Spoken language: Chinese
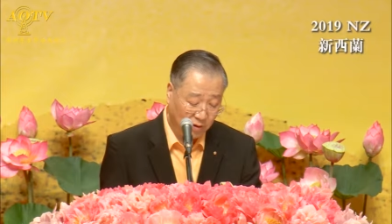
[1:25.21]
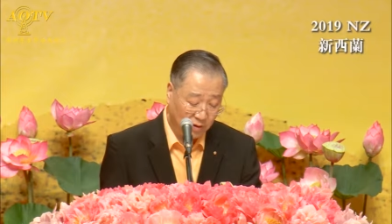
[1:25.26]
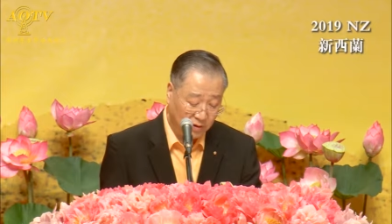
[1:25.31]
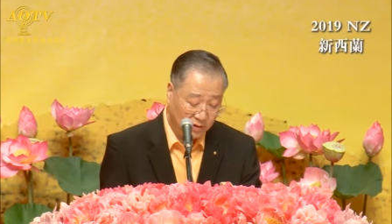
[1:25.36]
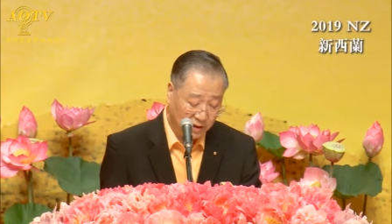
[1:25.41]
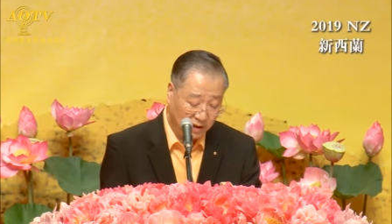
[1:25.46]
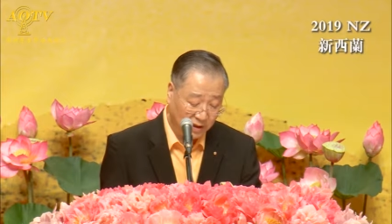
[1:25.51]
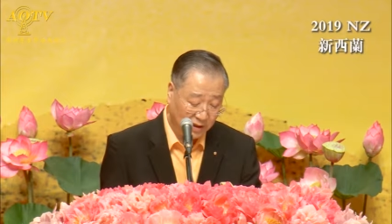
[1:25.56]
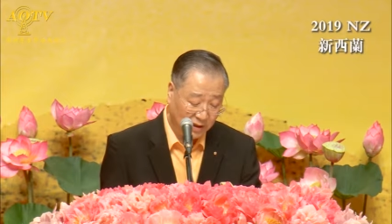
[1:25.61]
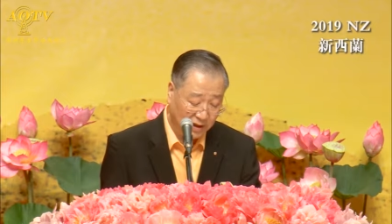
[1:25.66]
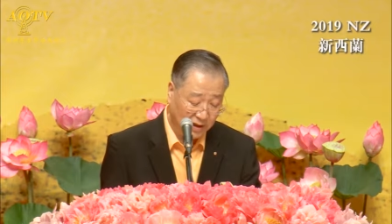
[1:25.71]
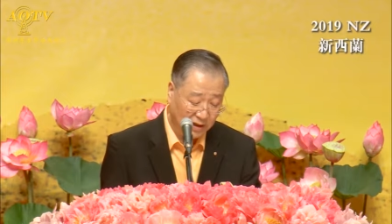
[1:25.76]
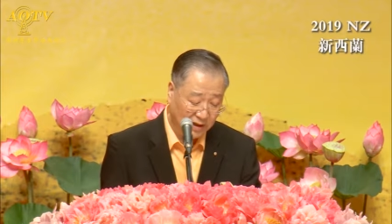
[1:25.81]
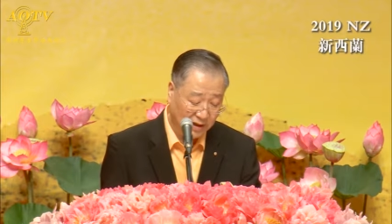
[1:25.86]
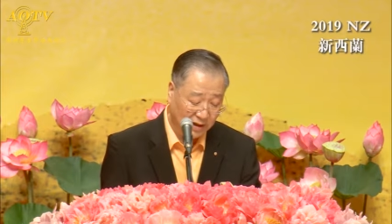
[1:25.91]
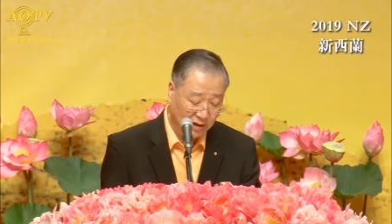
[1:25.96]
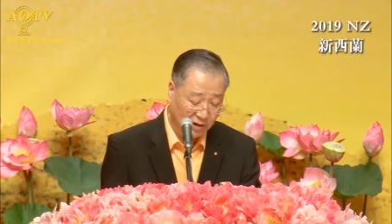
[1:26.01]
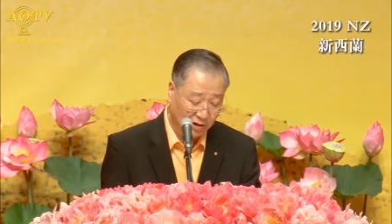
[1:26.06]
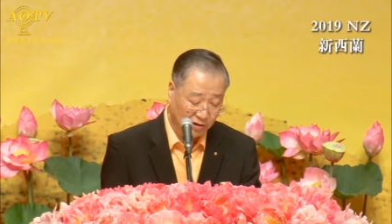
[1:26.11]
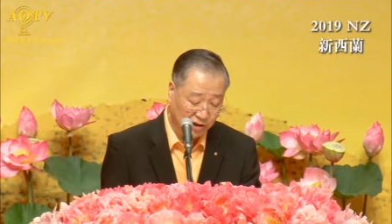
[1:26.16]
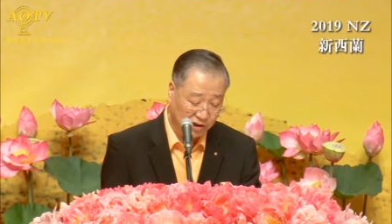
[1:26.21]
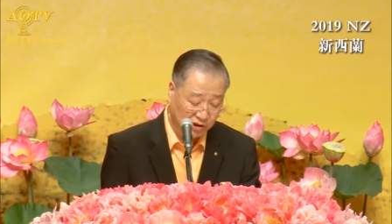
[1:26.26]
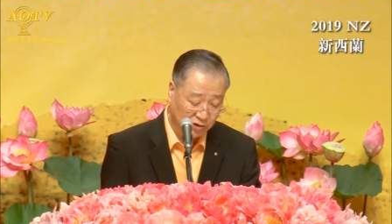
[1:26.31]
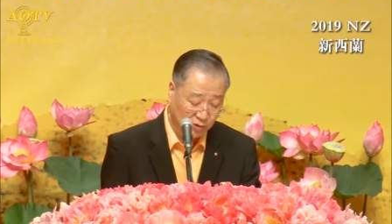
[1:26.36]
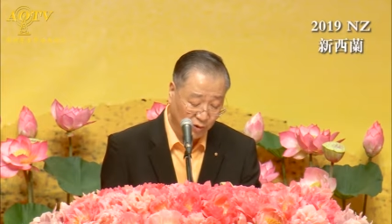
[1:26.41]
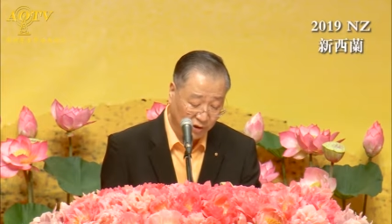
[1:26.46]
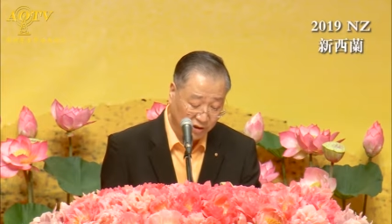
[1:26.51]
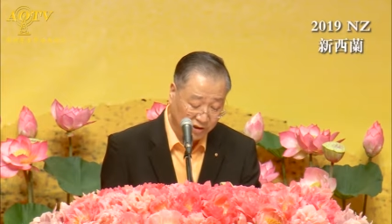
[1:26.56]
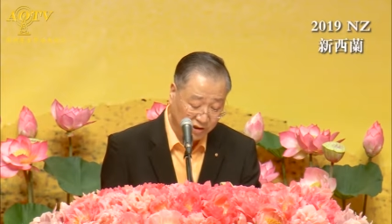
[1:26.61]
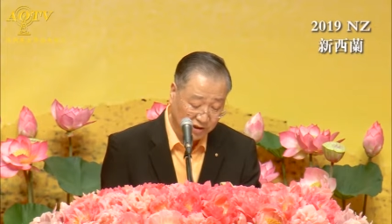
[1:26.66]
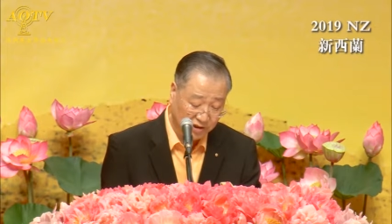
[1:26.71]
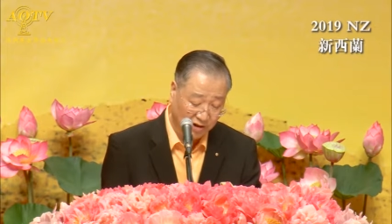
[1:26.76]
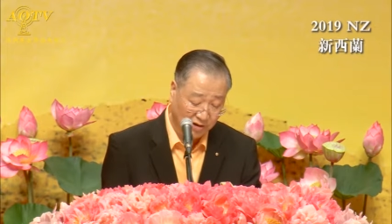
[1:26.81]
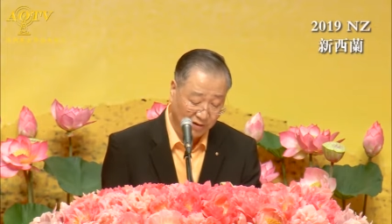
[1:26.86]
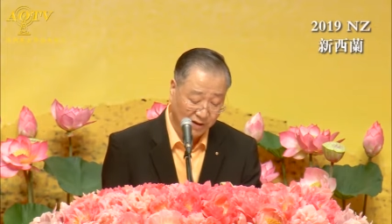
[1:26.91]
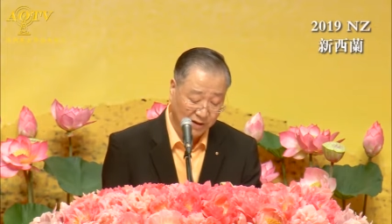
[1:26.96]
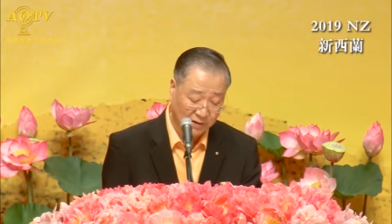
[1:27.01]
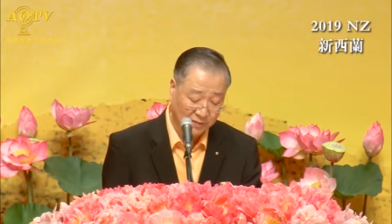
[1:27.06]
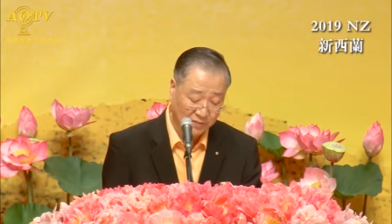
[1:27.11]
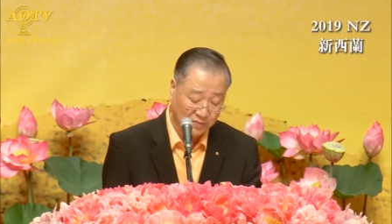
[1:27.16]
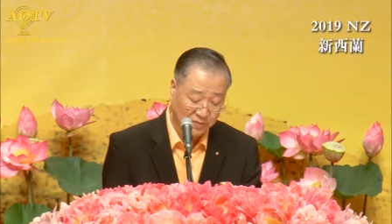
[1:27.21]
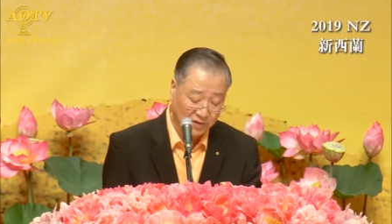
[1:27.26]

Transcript: 这个老师，我知道了。